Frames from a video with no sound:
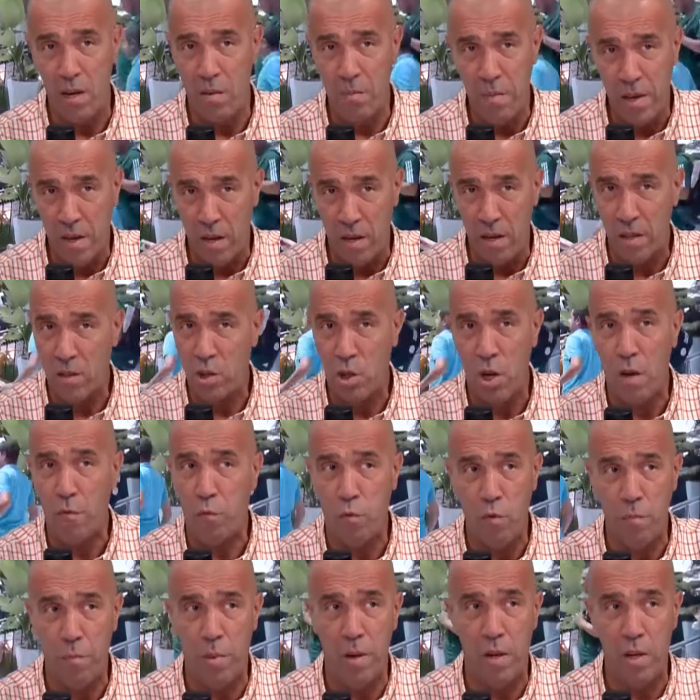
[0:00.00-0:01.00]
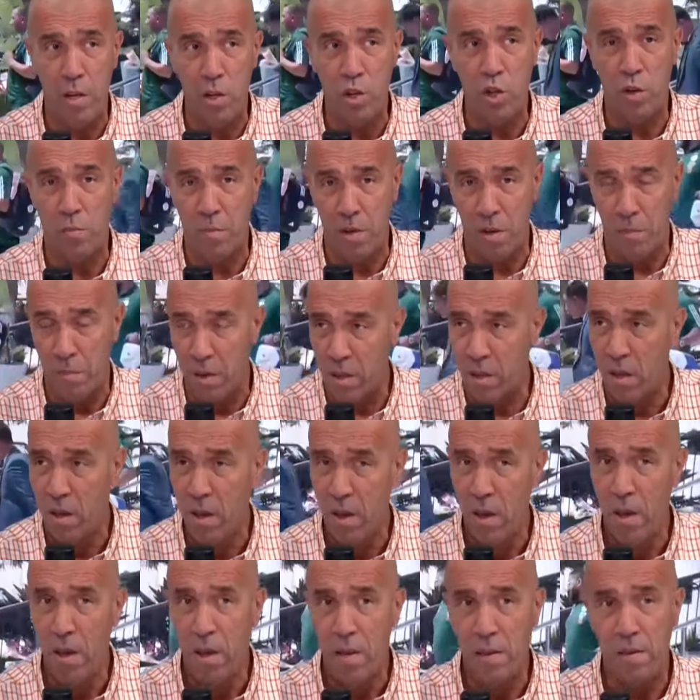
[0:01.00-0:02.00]
الميريت شافوا بلي ينجم يمد
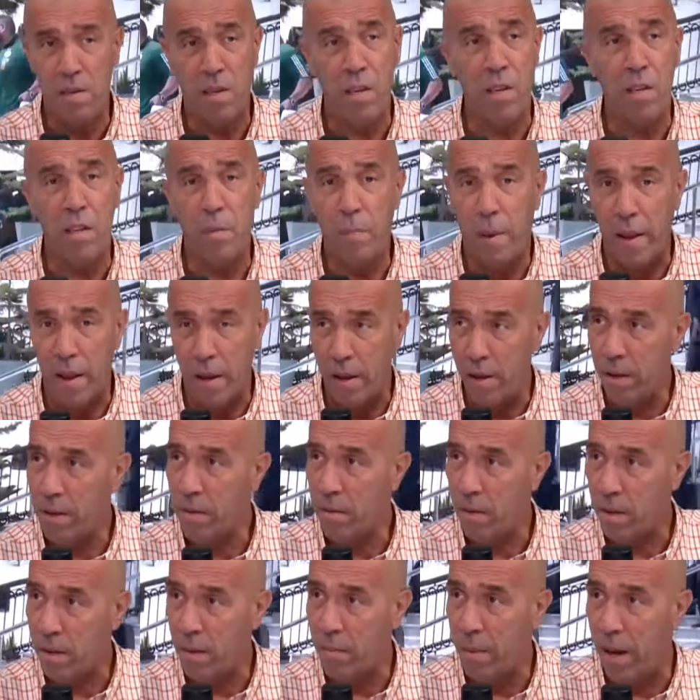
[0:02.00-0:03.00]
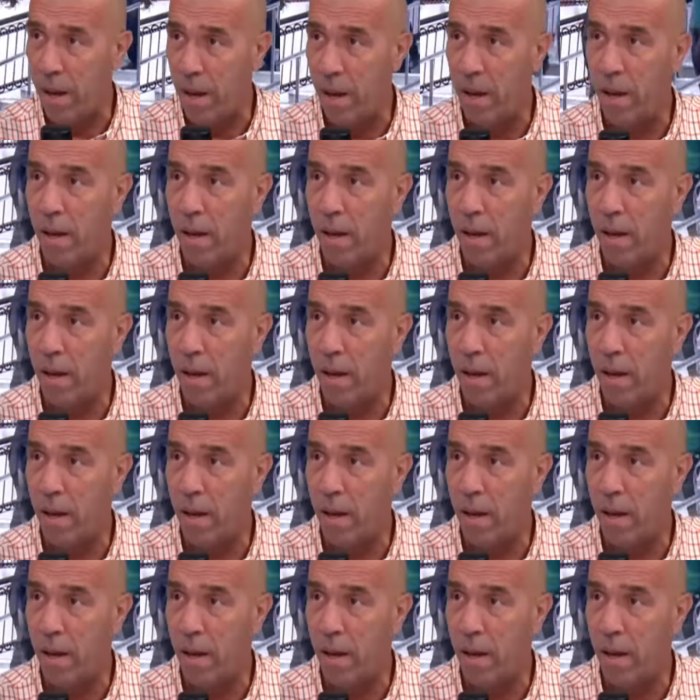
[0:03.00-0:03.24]
السيد برهن كان مع